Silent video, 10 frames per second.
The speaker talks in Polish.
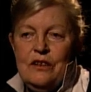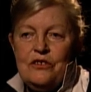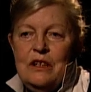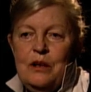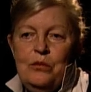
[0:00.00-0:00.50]

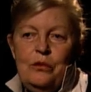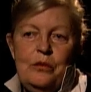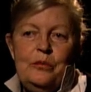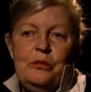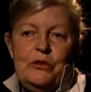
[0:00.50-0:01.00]
Czyli
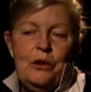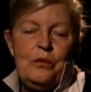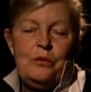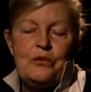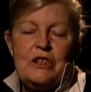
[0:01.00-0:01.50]
było to
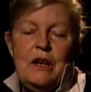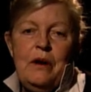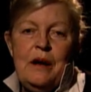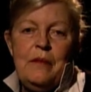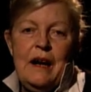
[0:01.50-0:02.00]

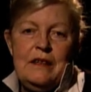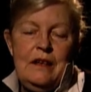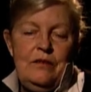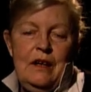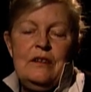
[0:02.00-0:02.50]

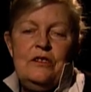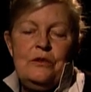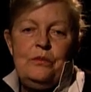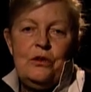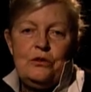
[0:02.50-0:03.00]
przełamanie w jakiś
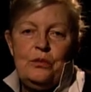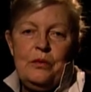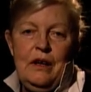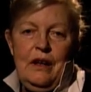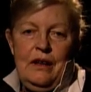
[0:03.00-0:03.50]

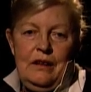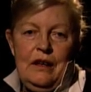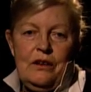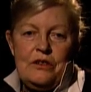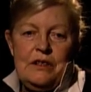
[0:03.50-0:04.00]
sposób
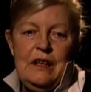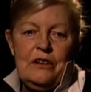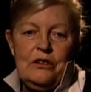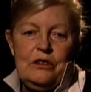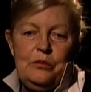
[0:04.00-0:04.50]
tego
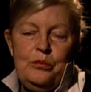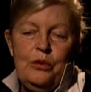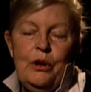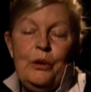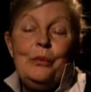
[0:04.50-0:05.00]

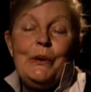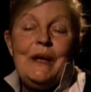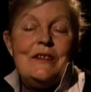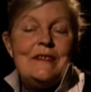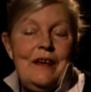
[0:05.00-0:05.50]
stereotypu
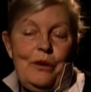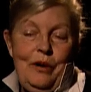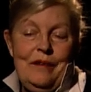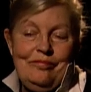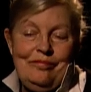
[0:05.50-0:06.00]
podaj cegłę.